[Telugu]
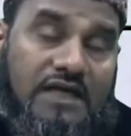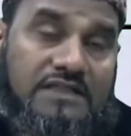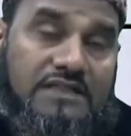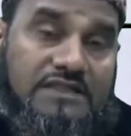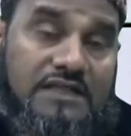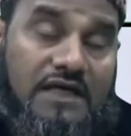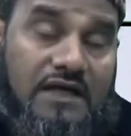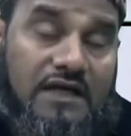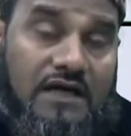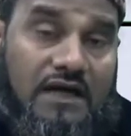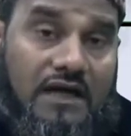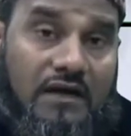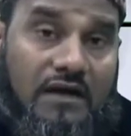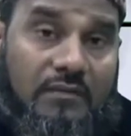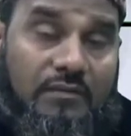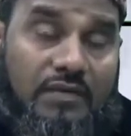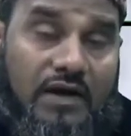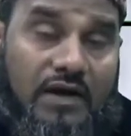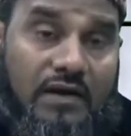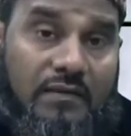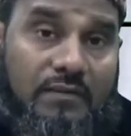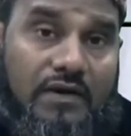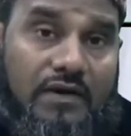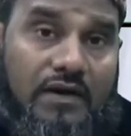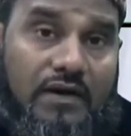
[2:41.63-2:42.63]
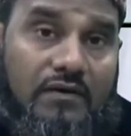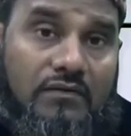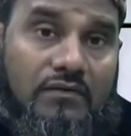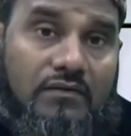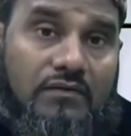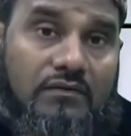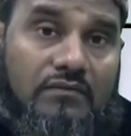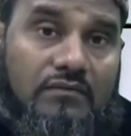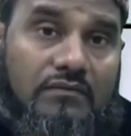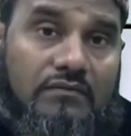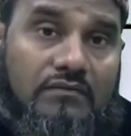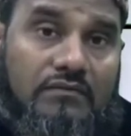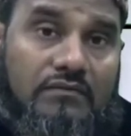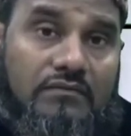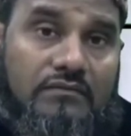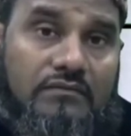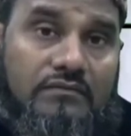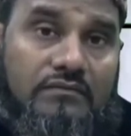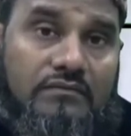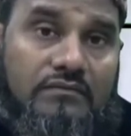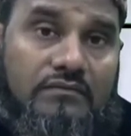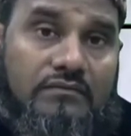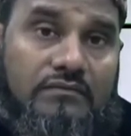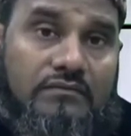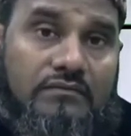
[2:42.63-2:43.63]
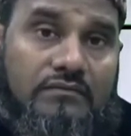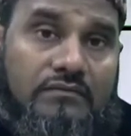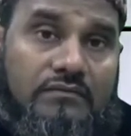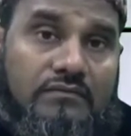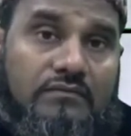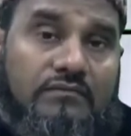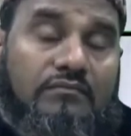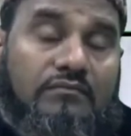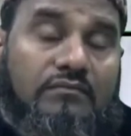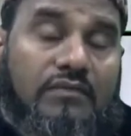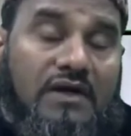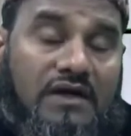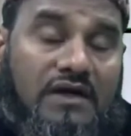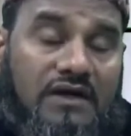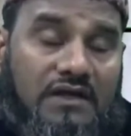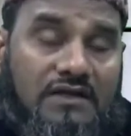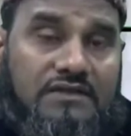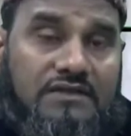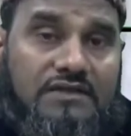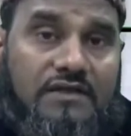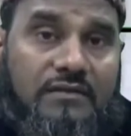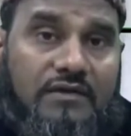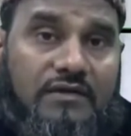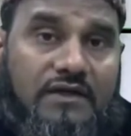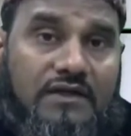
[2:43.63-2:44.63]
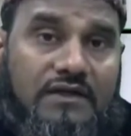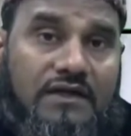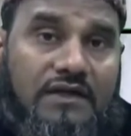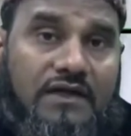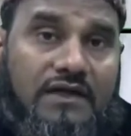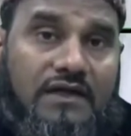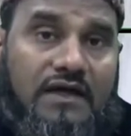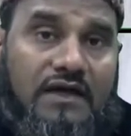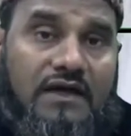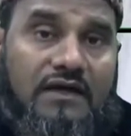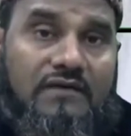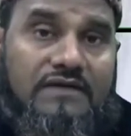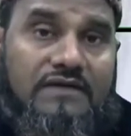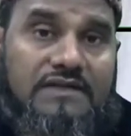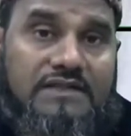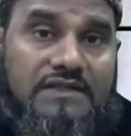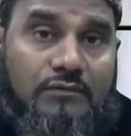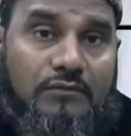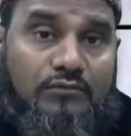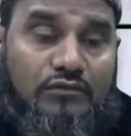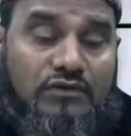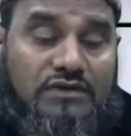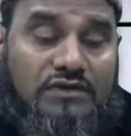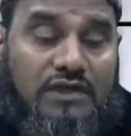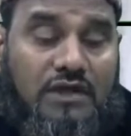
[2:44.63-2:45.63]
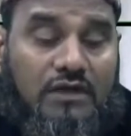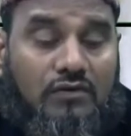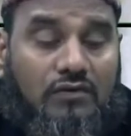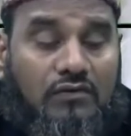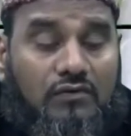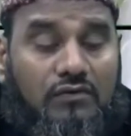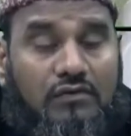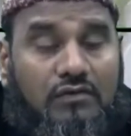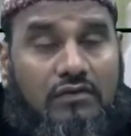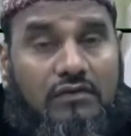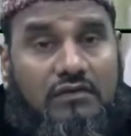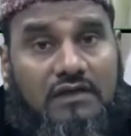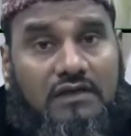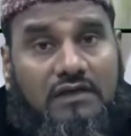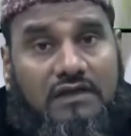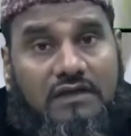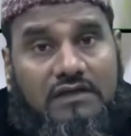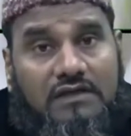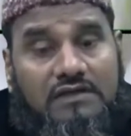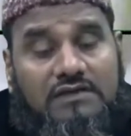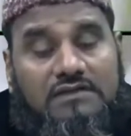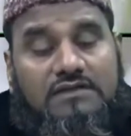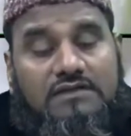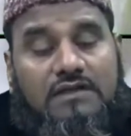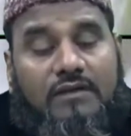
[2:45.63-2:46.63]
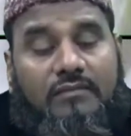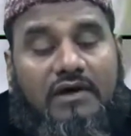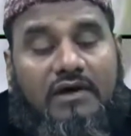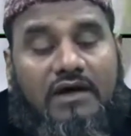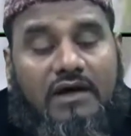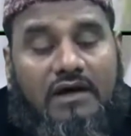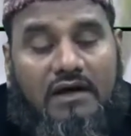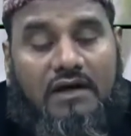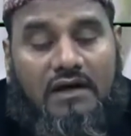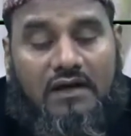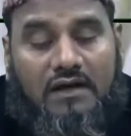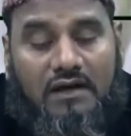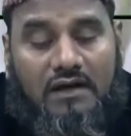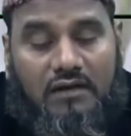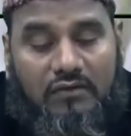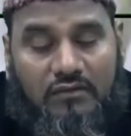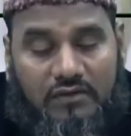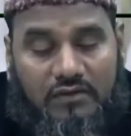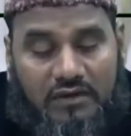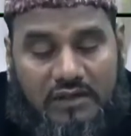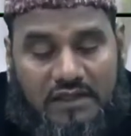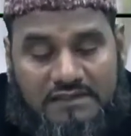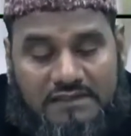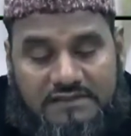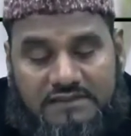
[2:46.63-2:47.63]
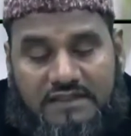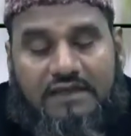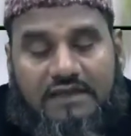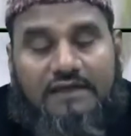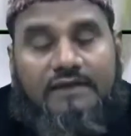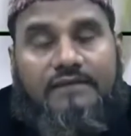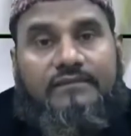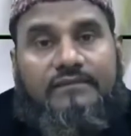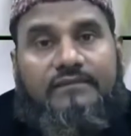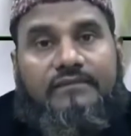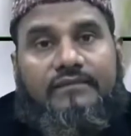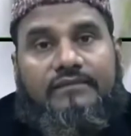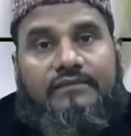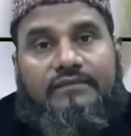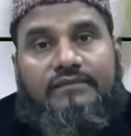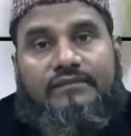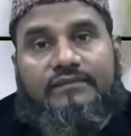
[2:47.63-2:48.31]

మన సకల పాపాలు మన్నించబడతాయి అవి సముద్ర నురుగుకి సమానంగా ఉన్నా సరే